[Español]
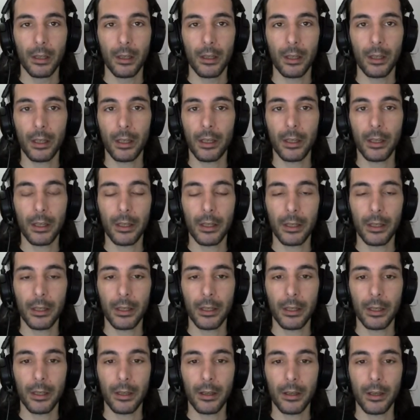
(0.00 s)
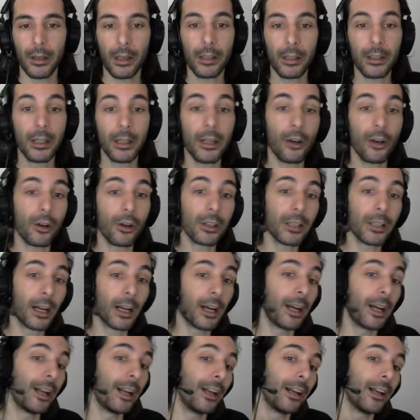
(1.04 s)
Eh, he tenido que
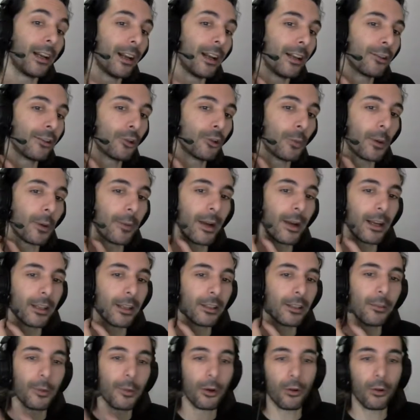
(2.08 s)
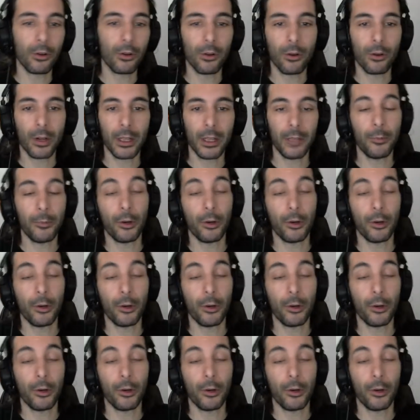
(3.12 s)
sacar el, Superman que siempre colgo aquí, pero